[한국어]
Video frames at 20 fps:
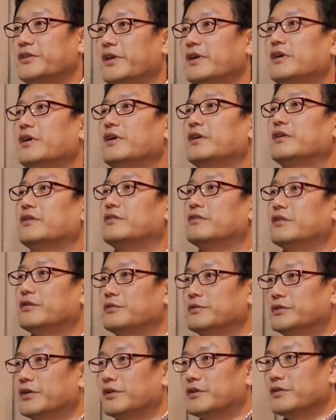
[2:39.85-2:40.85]
생각이
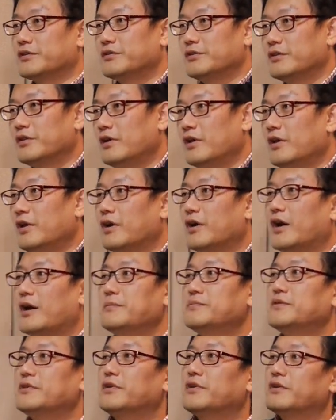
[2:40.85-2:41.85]
일어나고 사라지고,
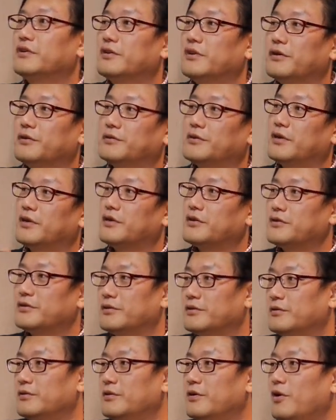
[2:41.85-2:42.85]
감정이 일어나고
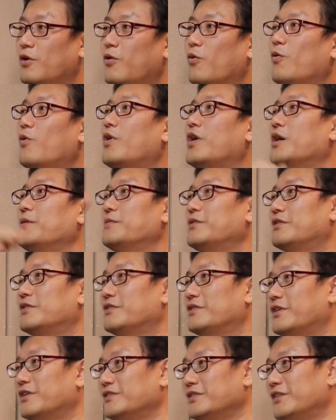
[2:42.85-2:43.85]
사라지고, 오감이
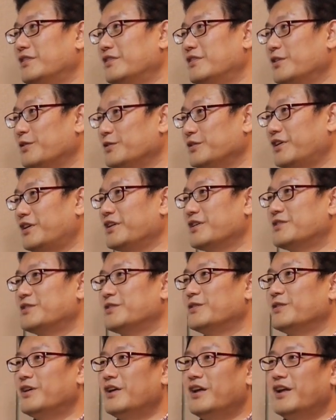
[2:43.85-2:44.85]
일어, 일어나고
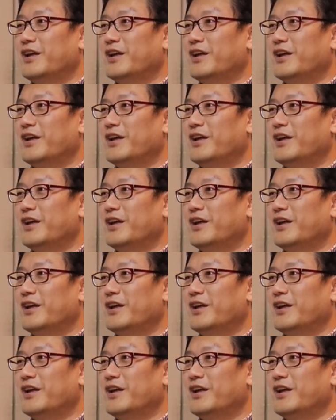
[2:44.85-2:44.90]
사라지고.